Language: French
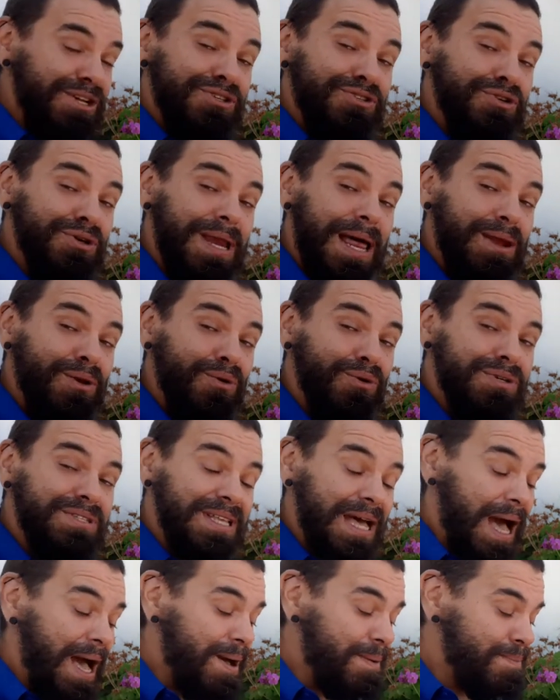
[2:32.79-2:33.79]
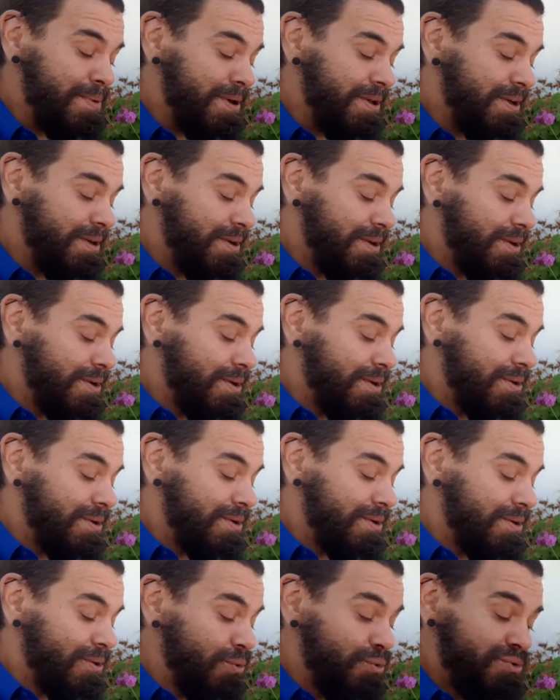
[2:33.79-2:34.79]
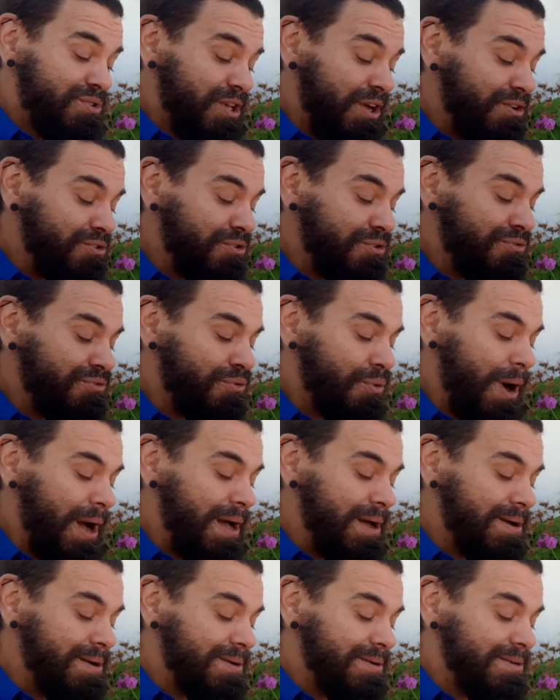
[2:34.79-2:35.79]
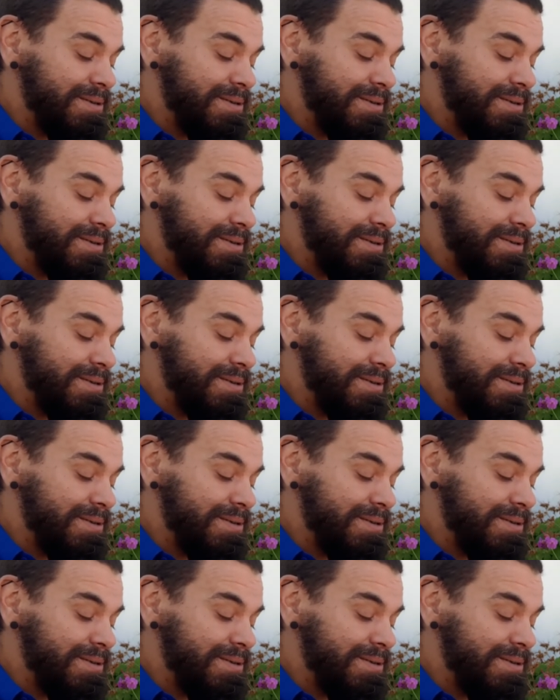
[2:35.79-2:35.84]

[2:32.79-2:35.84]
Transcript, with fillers: Sur la longue table, où tant de fois,